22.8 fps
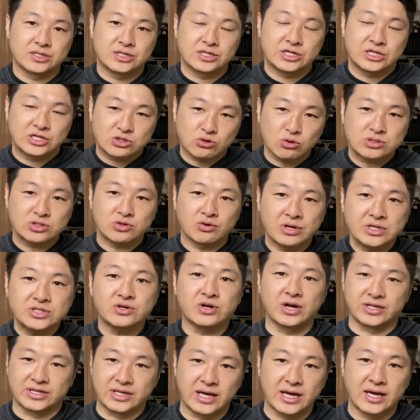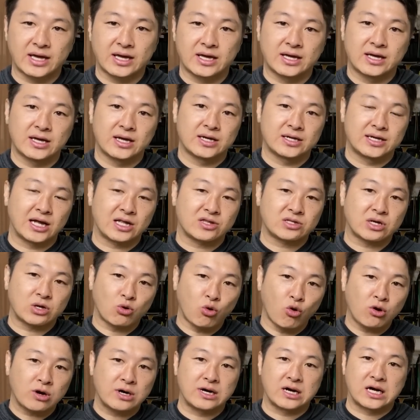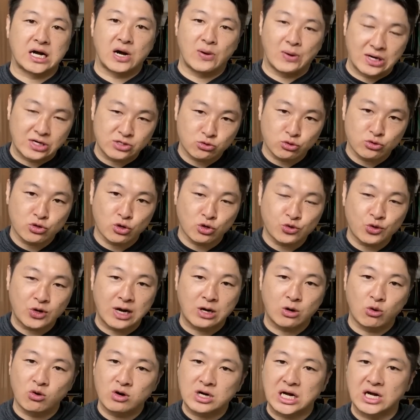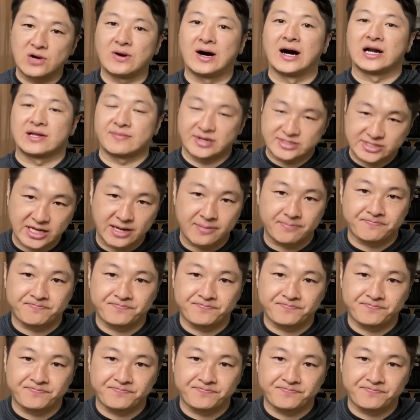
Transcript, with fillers: 人それぞれね、やった効果が変わるということが今回はありません。